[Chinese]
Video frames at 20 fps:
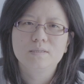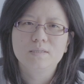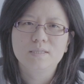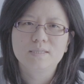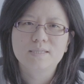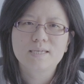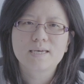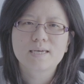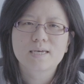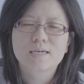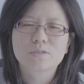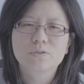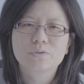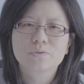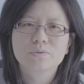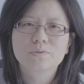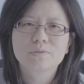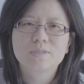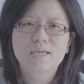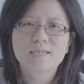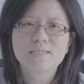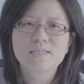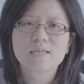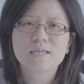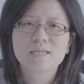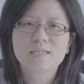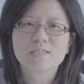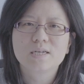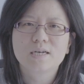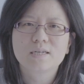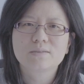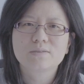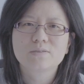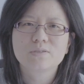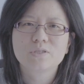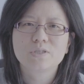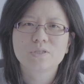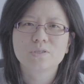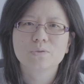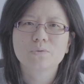以赛亚书三十一章
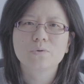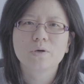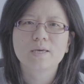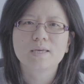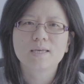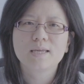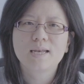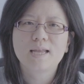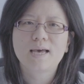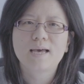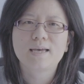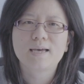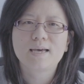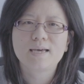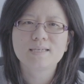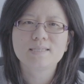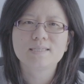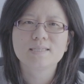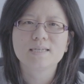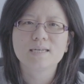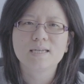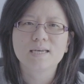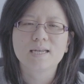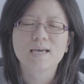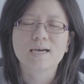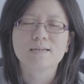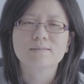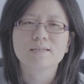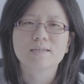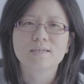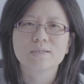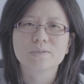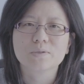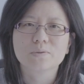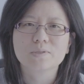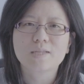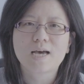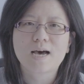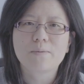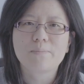是对依赖埃及力量的
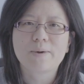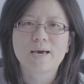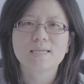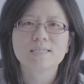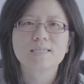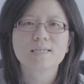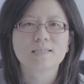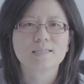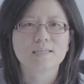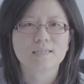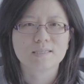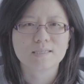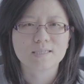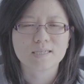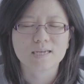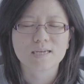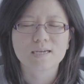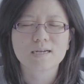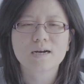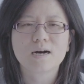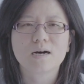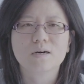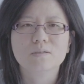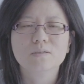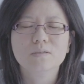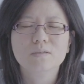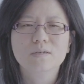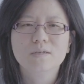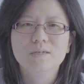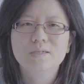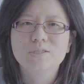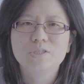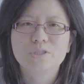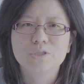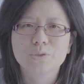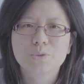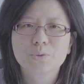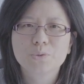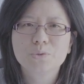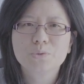犹大百姓的警告，
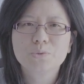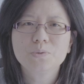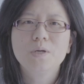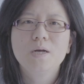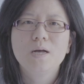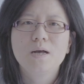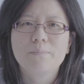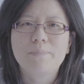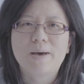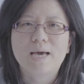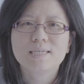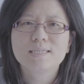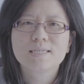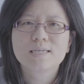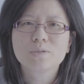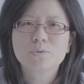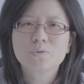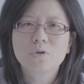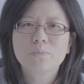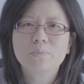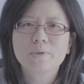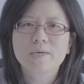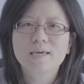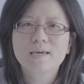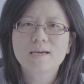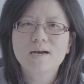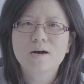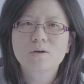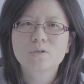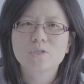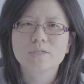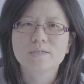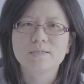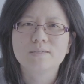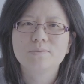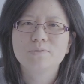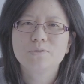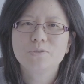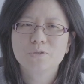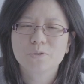指出百姓若不依靠
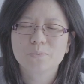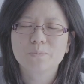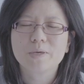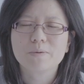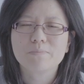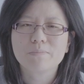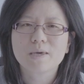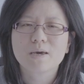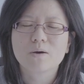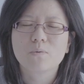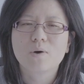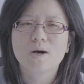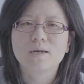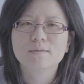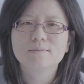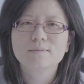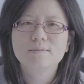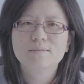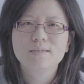神，就必灭亡。